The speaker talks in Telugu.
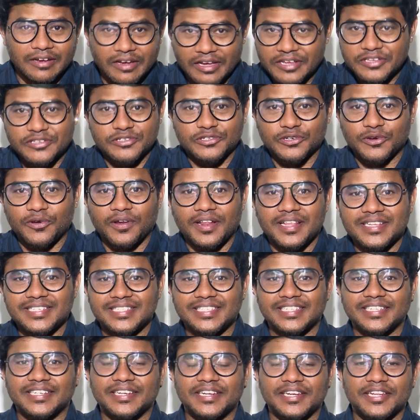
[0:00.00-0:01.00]
గెస్ట్
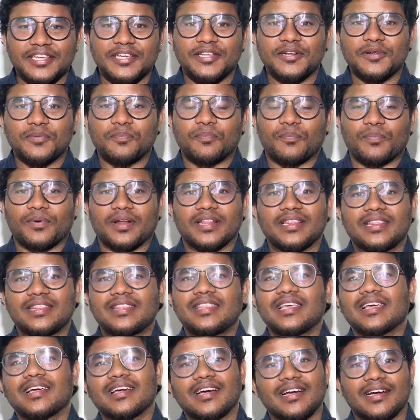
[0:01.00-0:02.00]
గురించి నేను
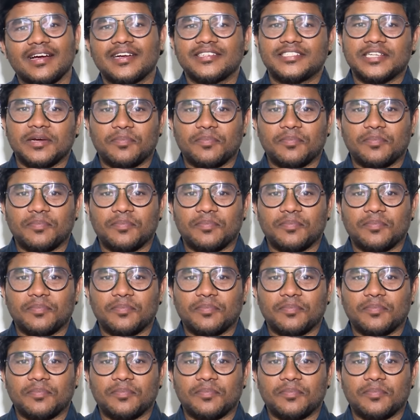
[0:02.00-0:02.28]
ప్రత్యేకంగా